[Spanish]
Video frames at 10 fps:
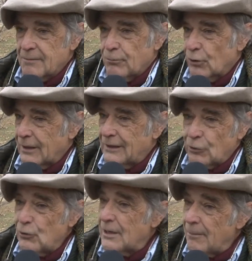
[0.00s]
Porque
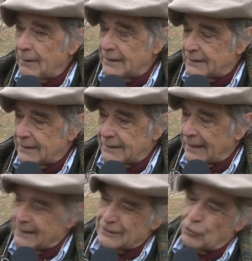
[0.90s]
históricamente,
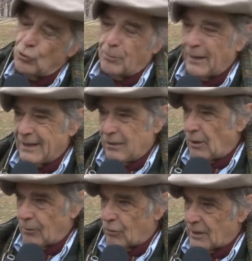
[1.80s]
en todo el país, no
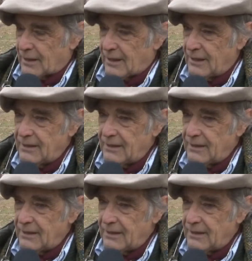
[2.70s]
hablo de acá